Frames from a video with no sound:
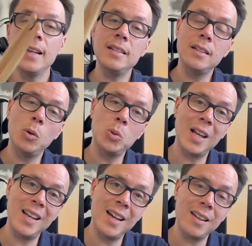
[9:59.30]
y si te
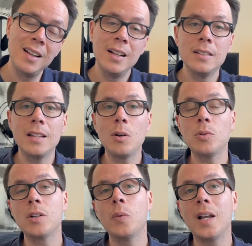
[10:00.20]
gusta leer, tengo
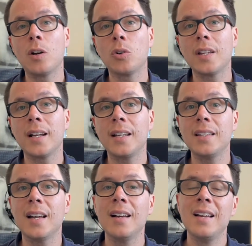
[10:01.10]
una novela corta
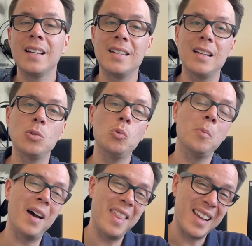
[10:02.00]
escrita que ya tuvo más de